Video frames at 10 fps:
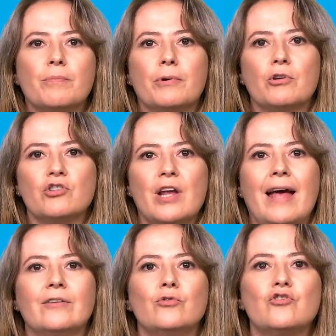
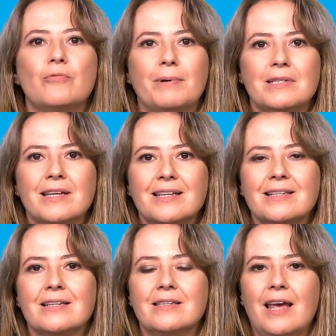projetos de
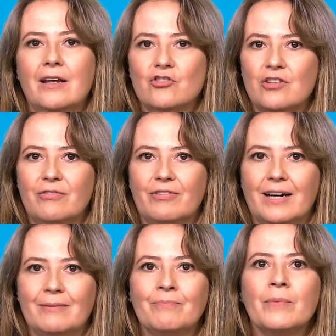pesquisa científica,